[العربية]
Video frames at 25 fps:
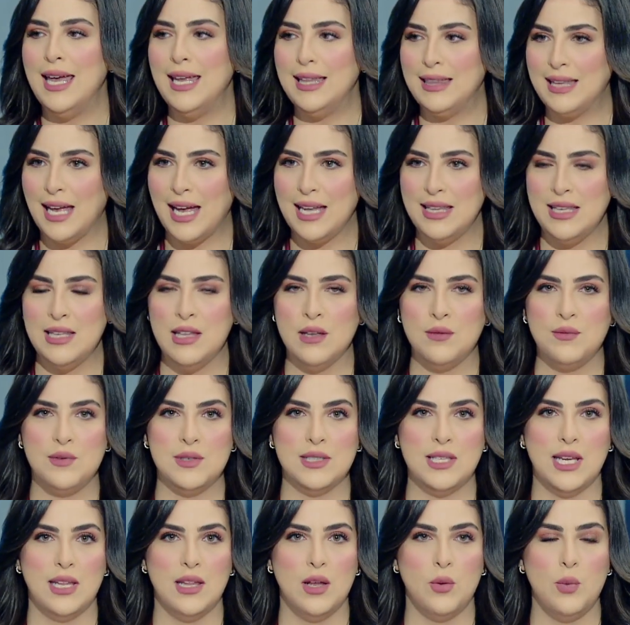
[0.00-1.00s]
تحديدا في
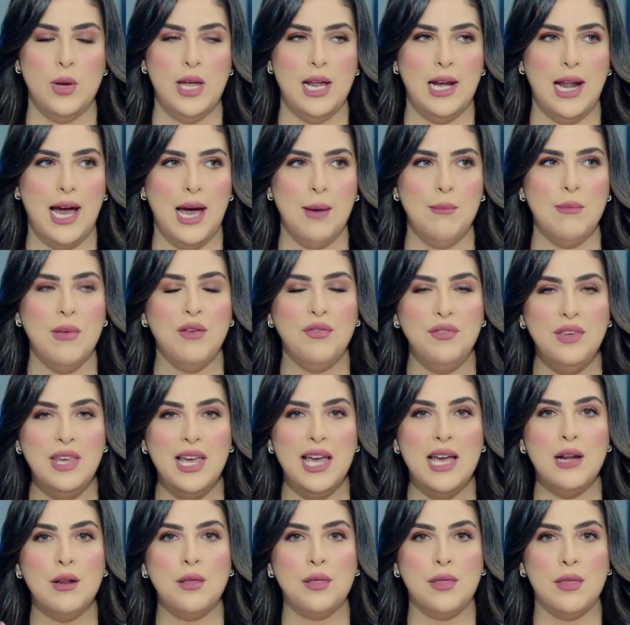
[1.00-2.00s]
الثانويه العامه
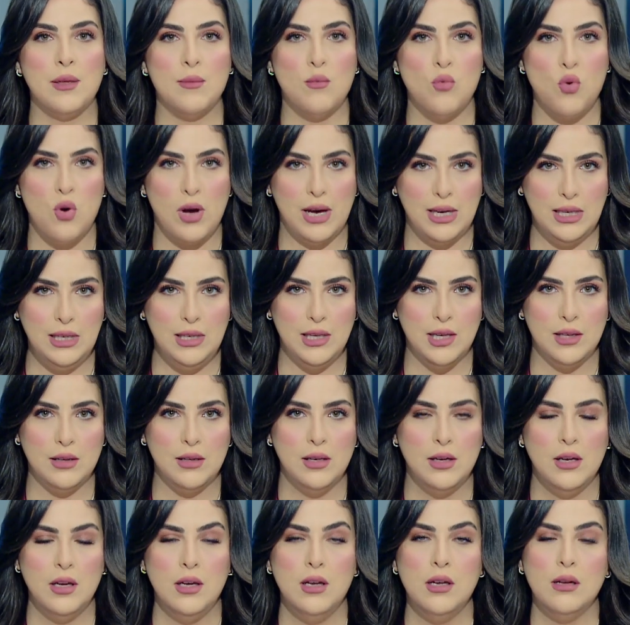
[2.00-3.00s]
في ارث
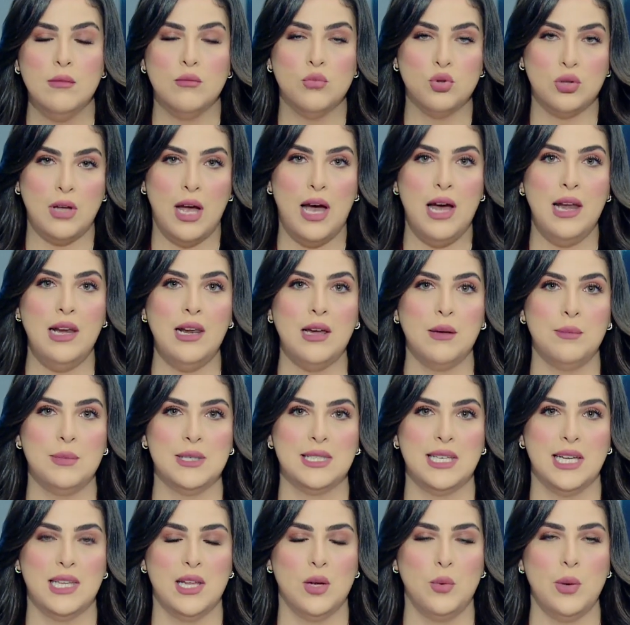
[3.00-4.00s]
معين متعلق
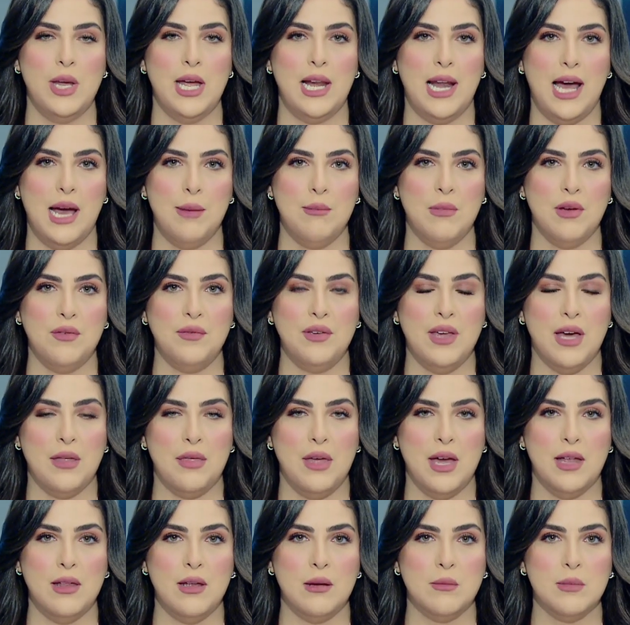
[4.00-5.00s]
بالثانويه العامه في
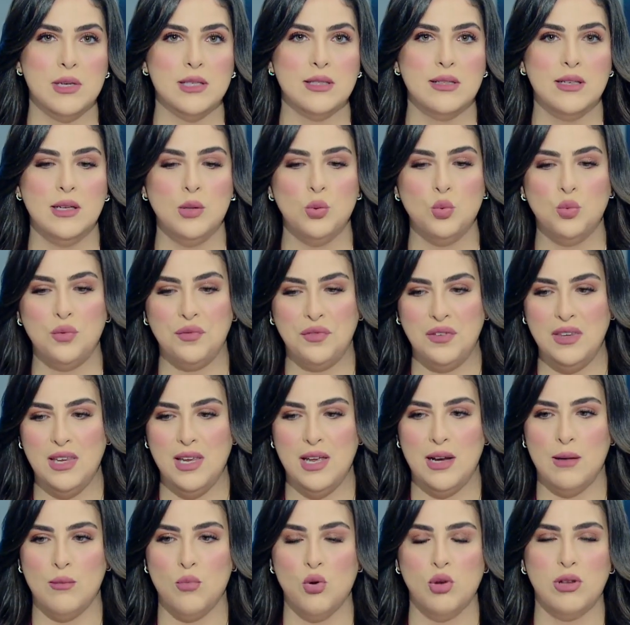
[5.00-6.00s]
اذهان المصريين
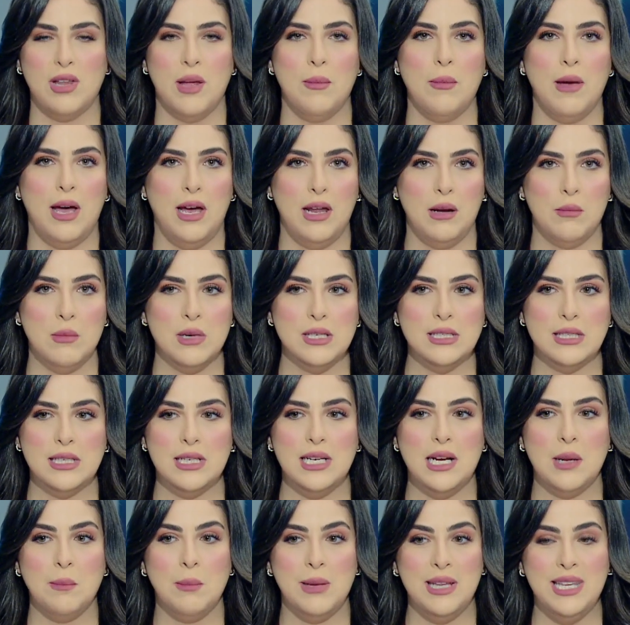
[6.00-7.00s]
وفي المجتمع
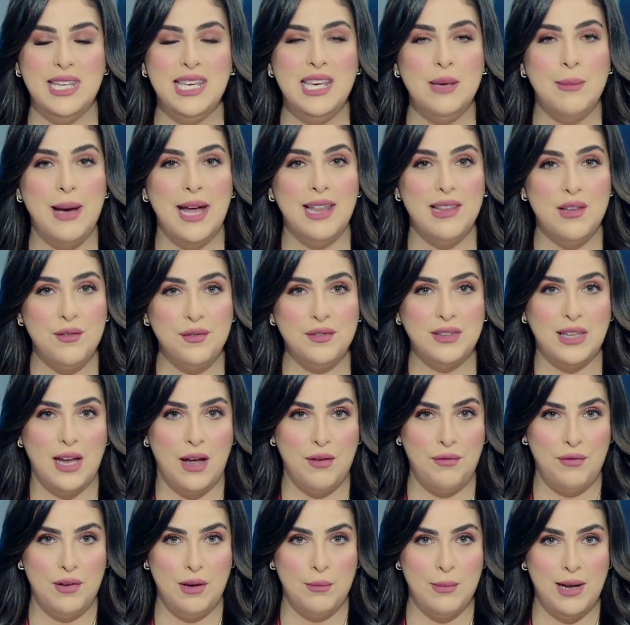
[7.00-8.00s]
المصري لما نيجي بقى
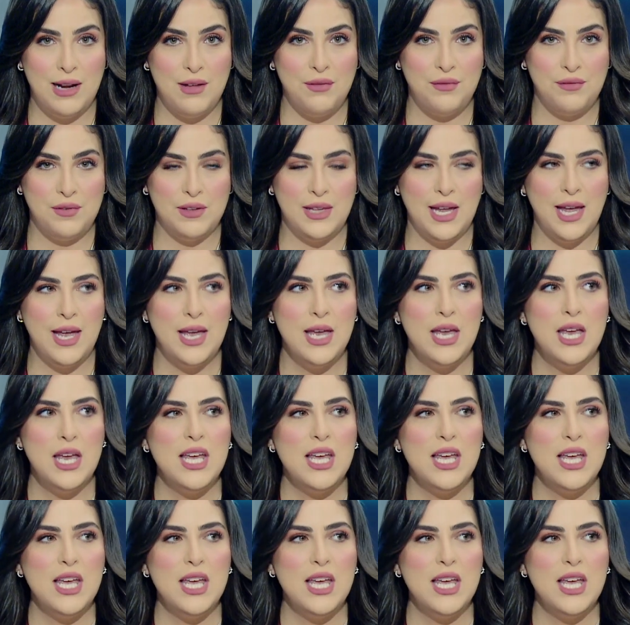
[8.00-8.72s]
نفتح في الملف ده